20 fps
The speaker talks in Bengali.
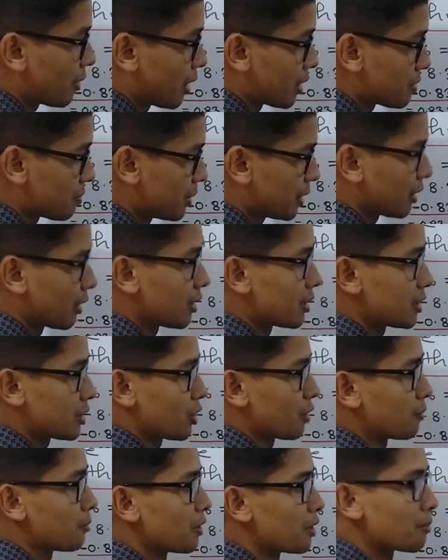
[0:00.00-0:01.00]
করে আসবে তাহলে
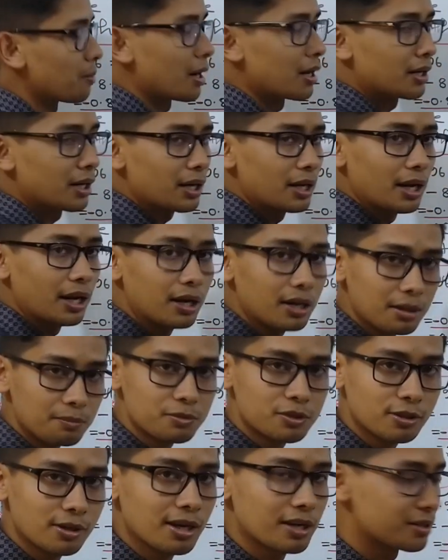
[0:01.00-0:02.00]
সময়ের মানটা নেগেটিভ
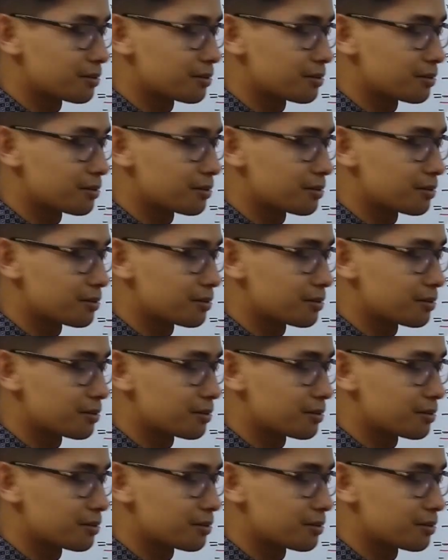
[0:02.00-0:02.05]
চলে